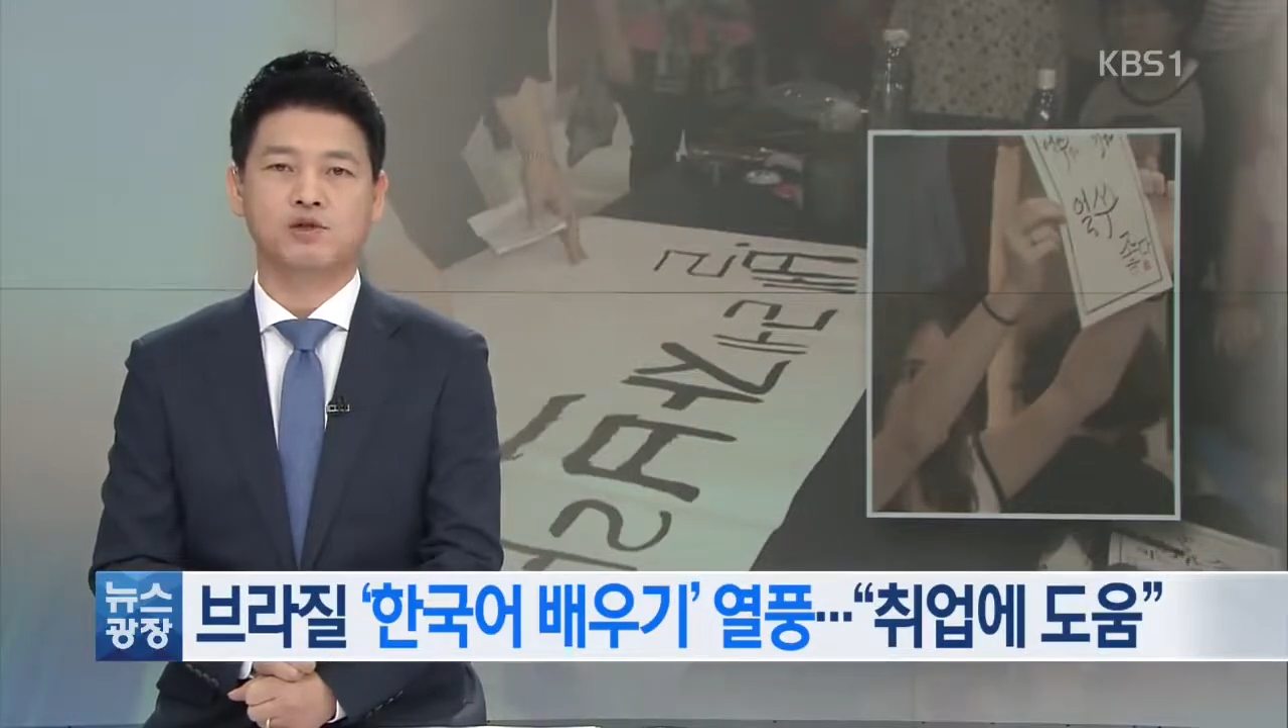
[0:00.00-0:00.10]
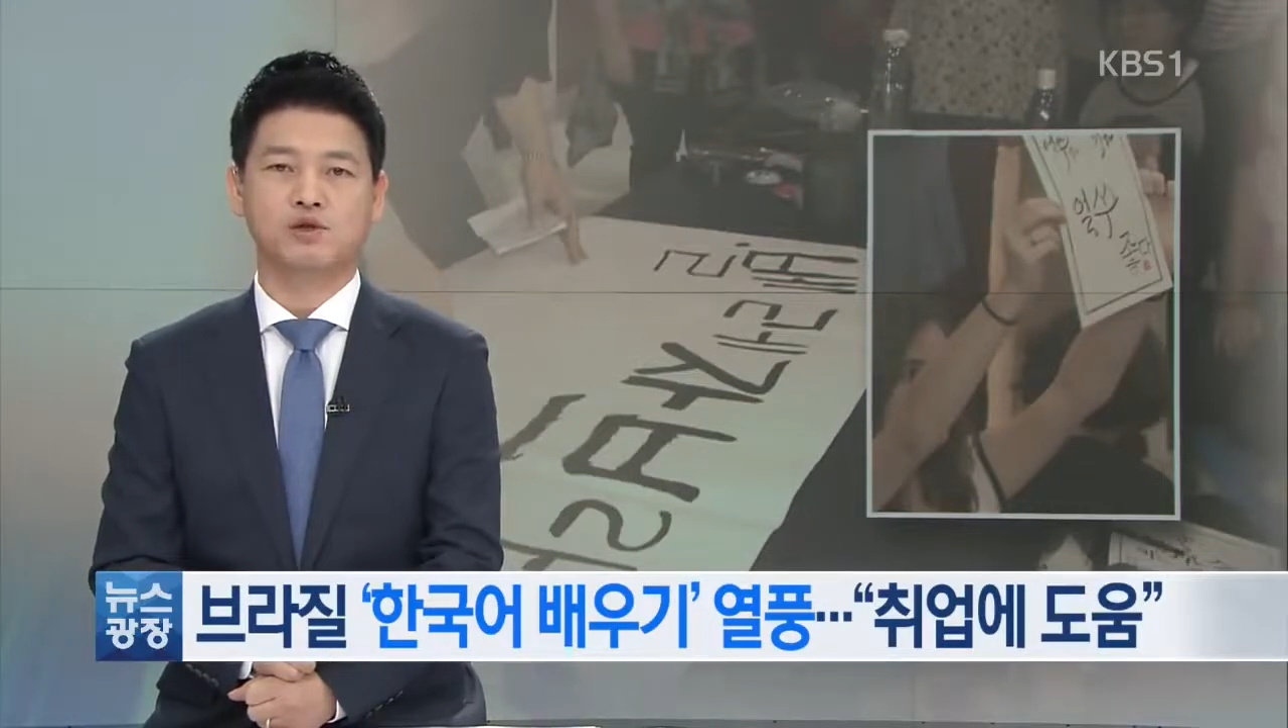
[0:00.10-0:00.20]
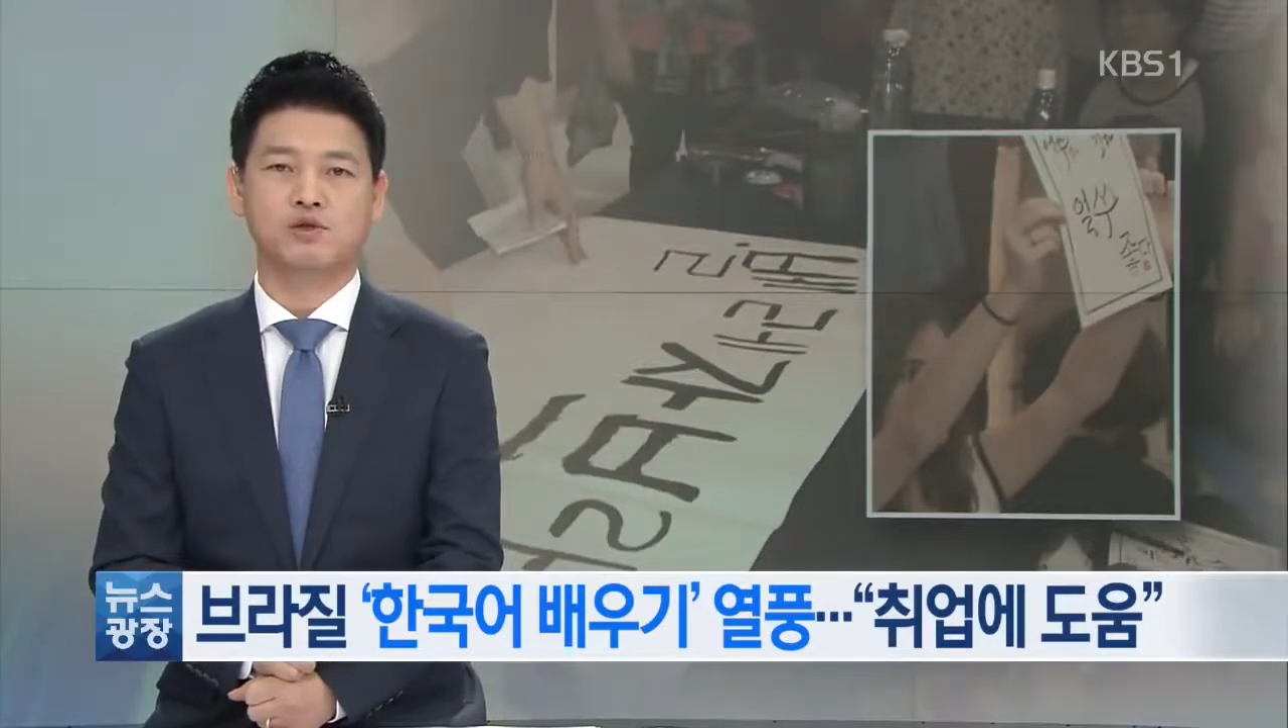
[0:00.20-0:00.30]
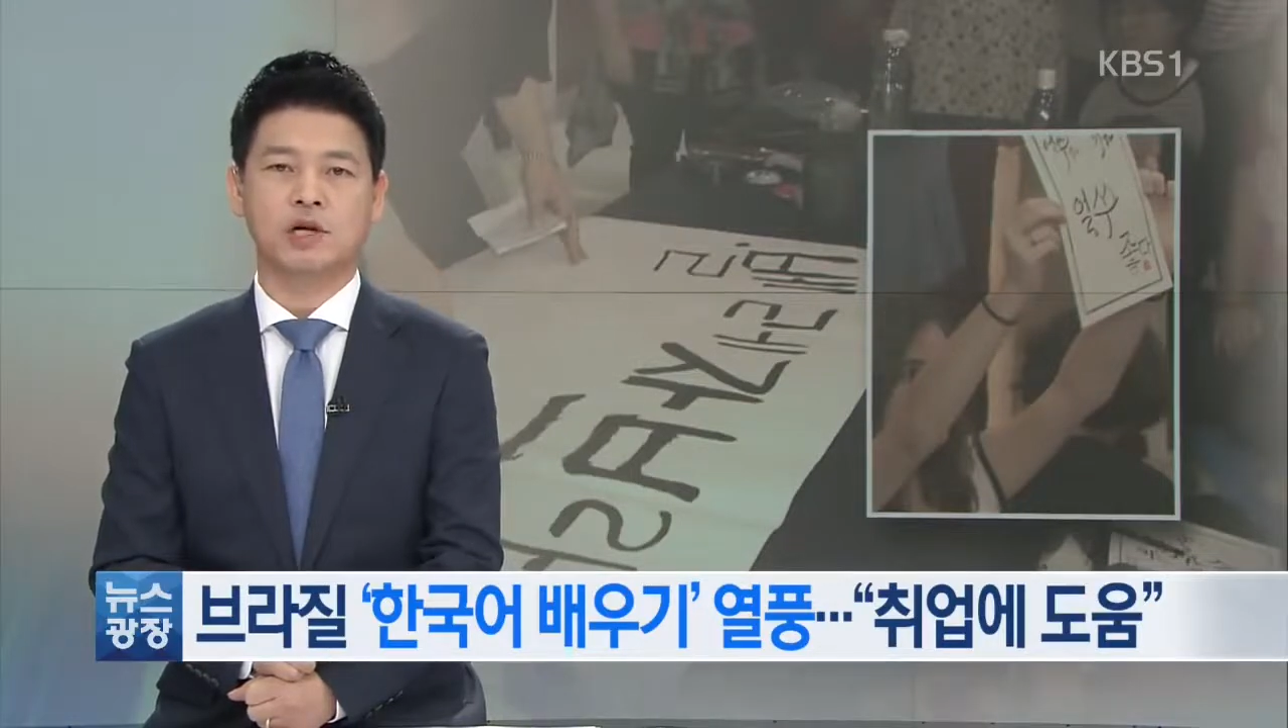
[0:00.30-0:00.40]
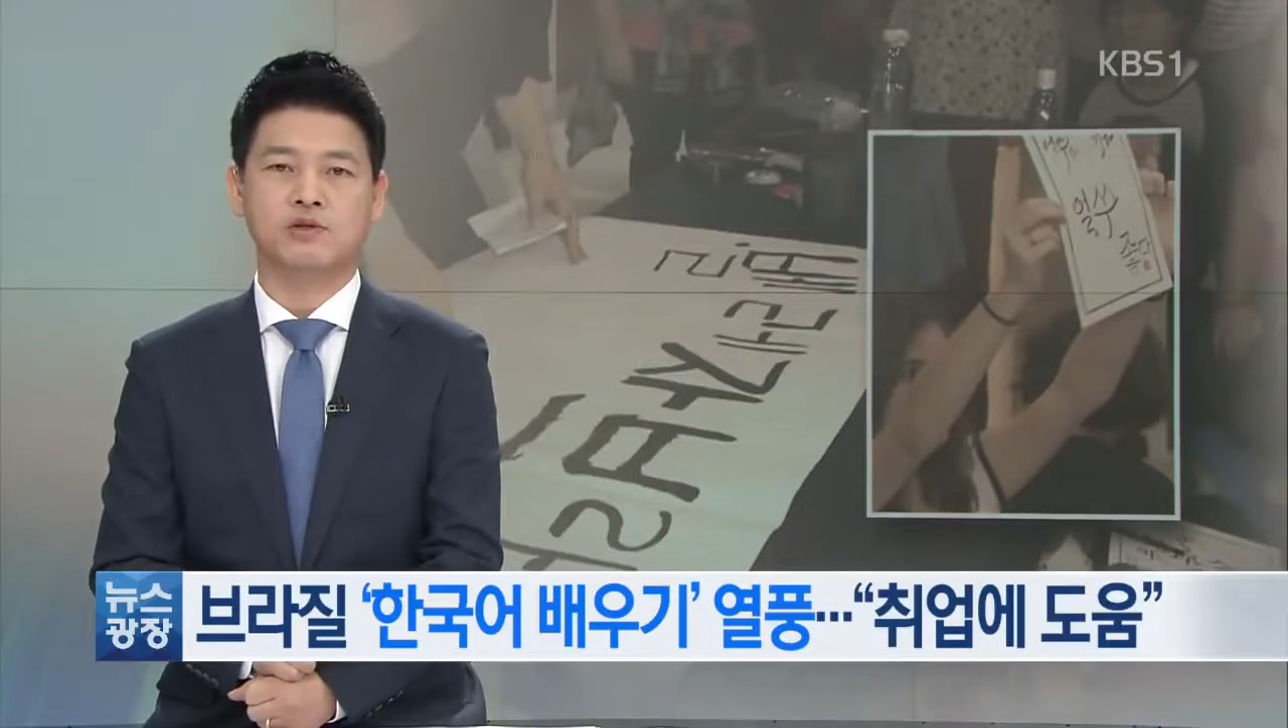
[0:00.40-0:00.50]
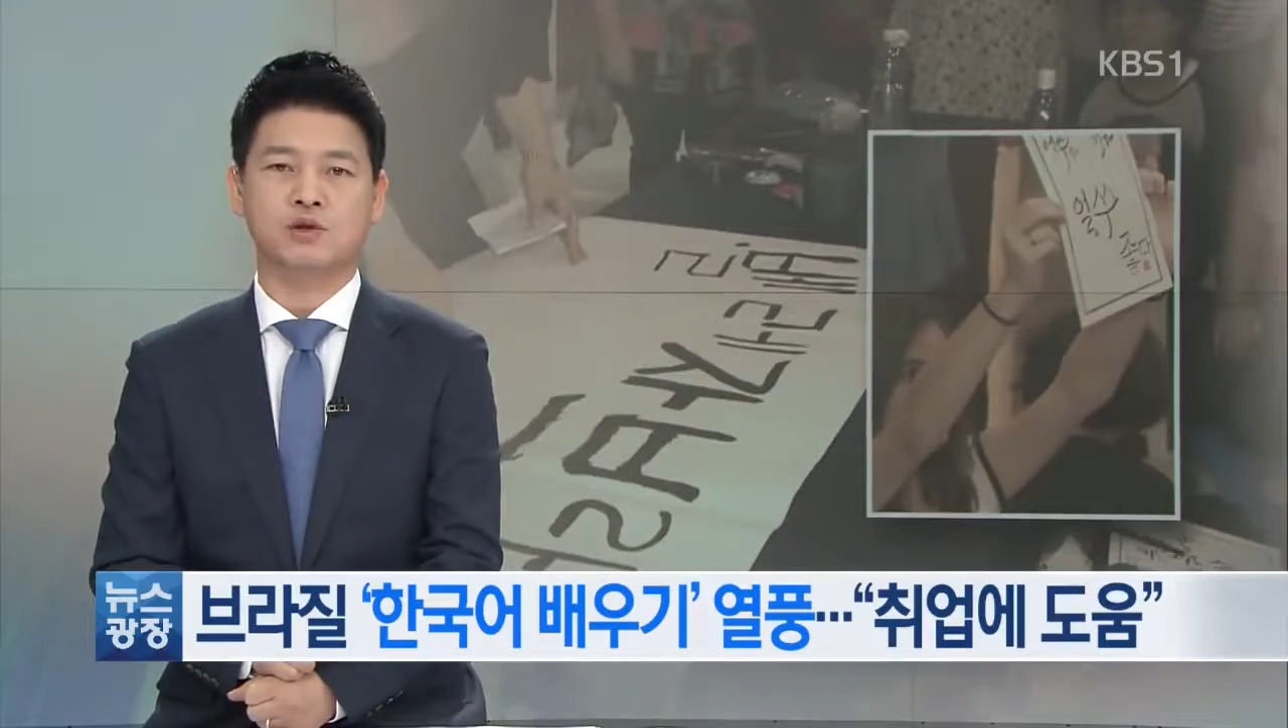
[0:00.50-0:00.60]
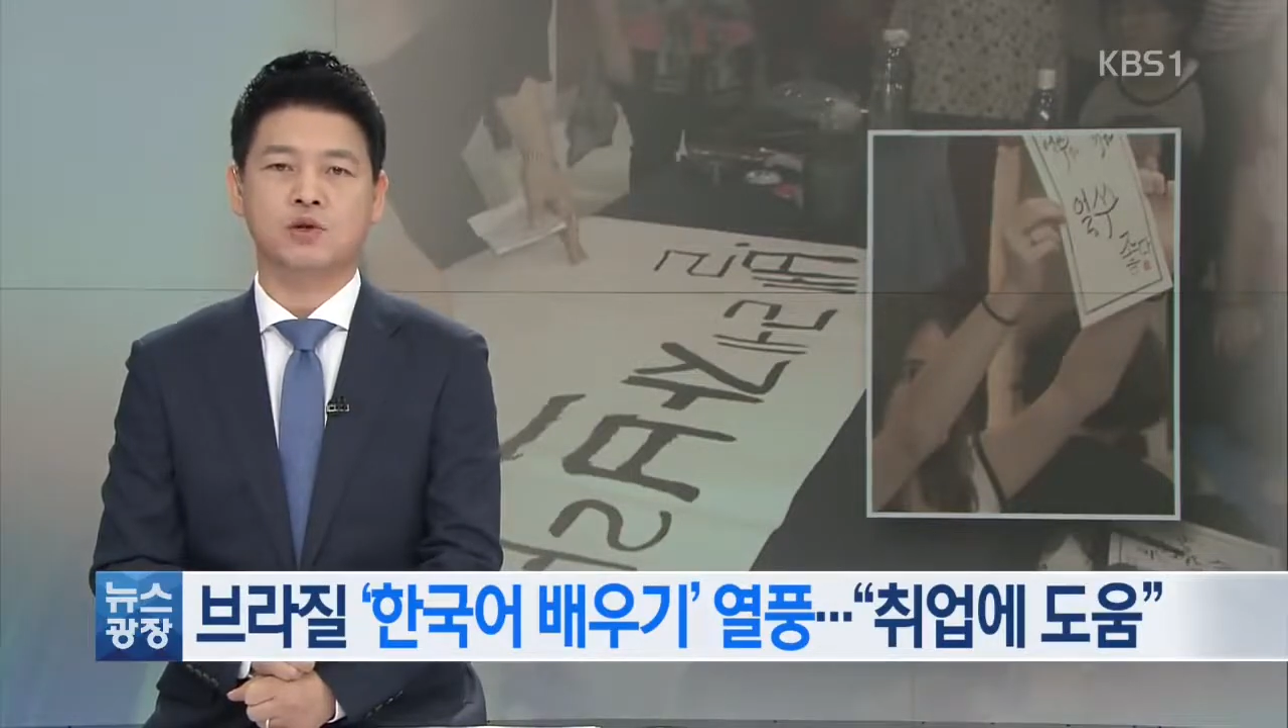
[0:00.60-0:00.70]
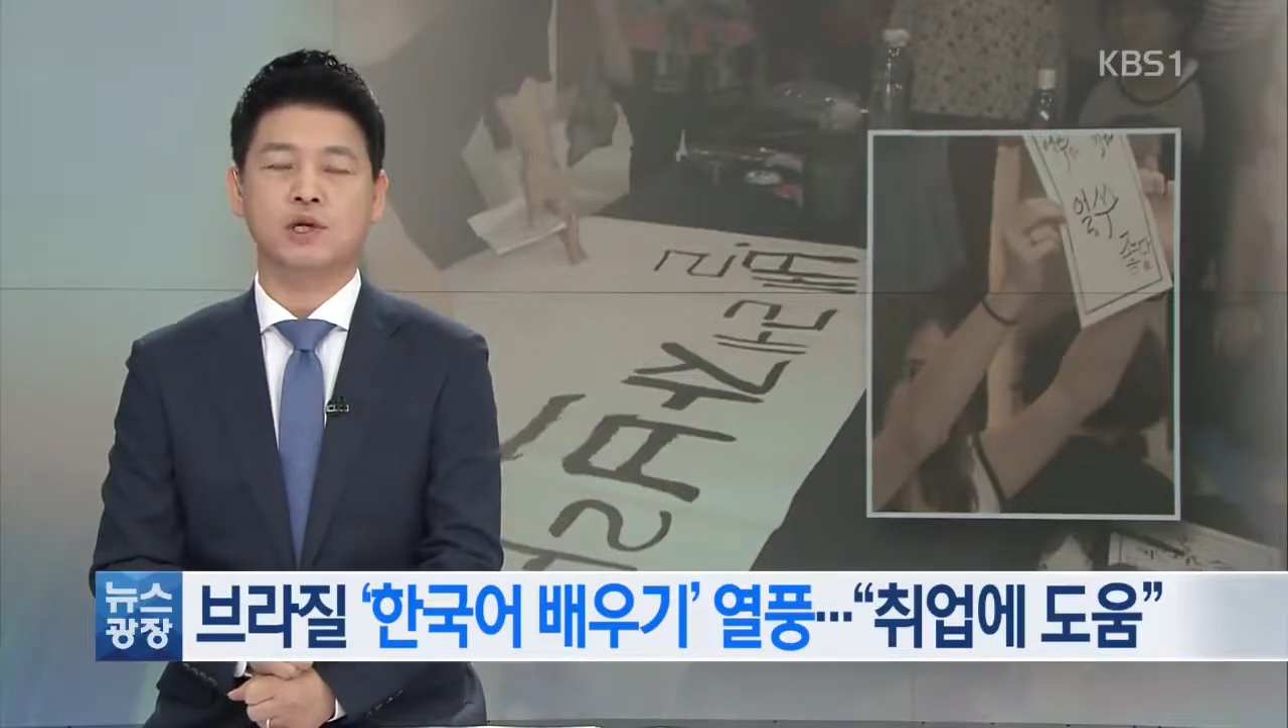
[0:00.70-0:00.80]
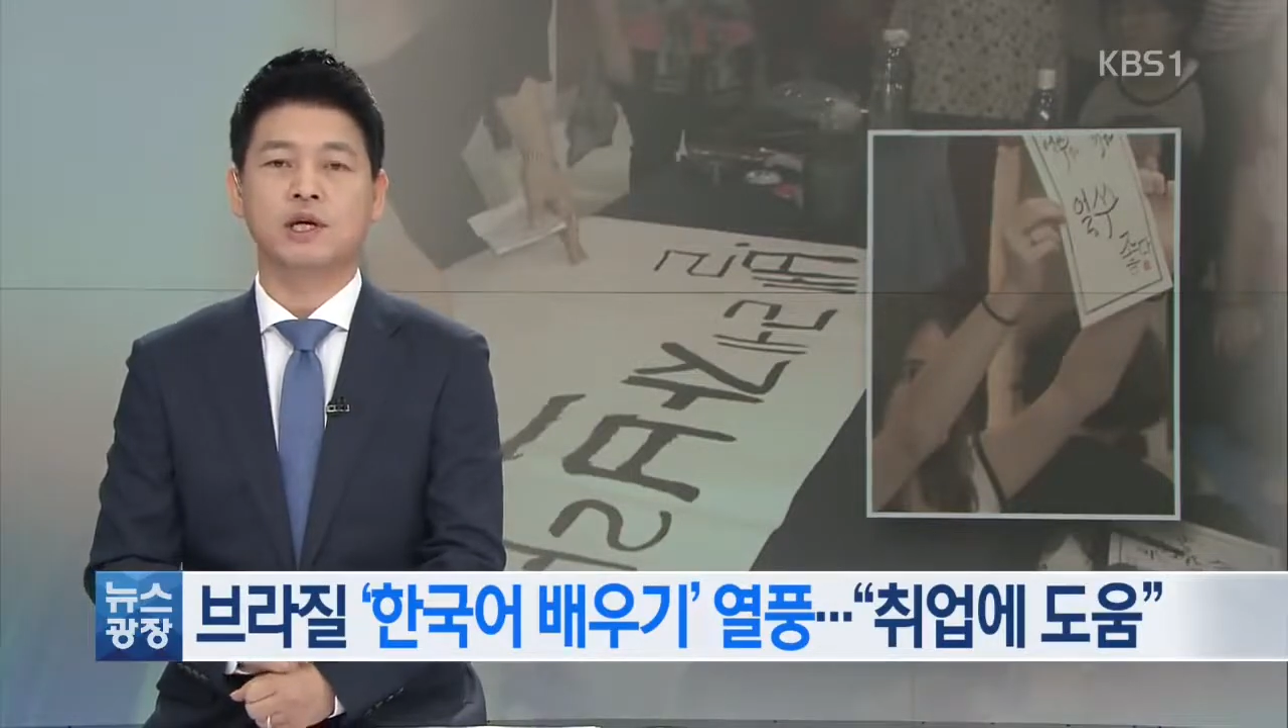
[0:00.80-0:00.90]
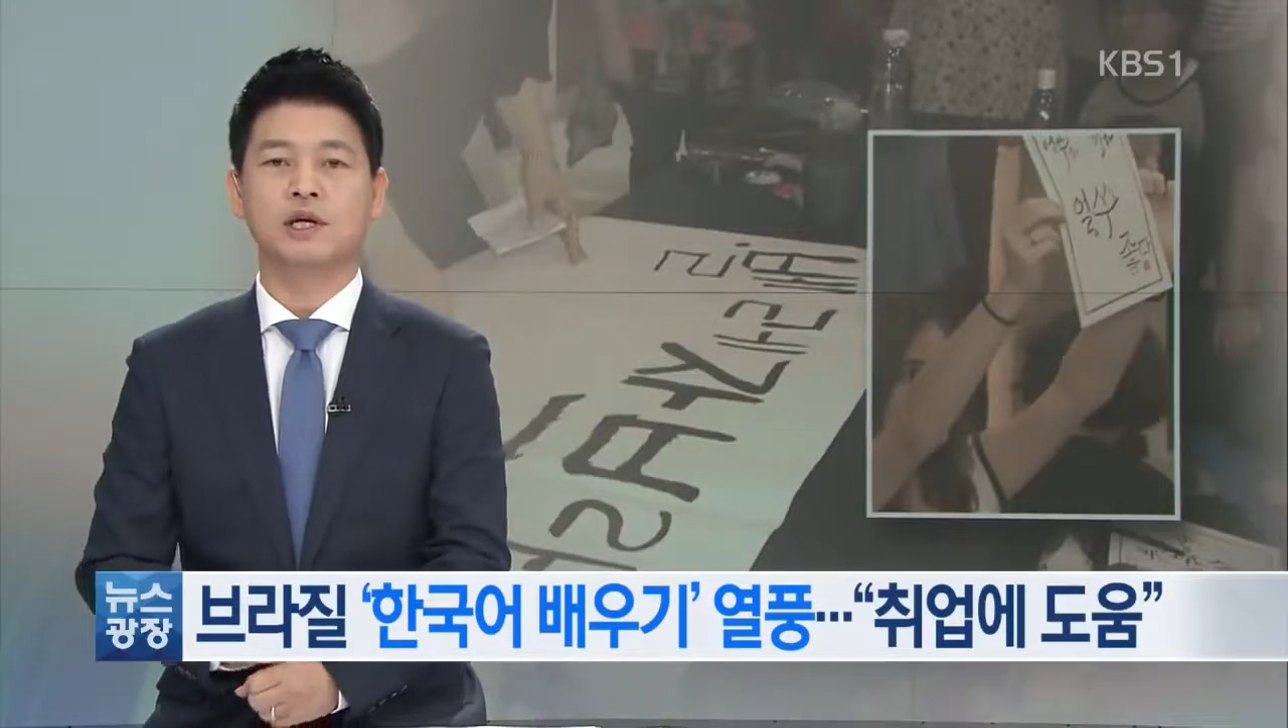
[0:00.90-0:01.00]

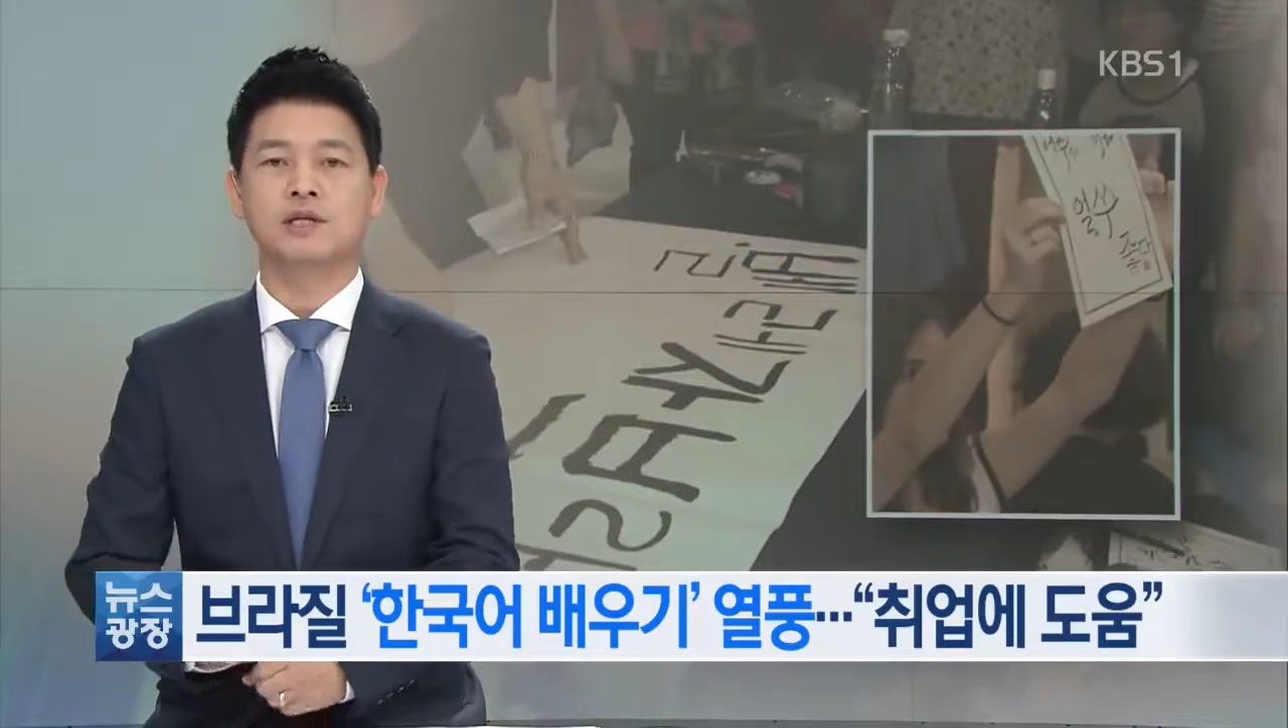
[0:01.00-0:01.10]
출중할수록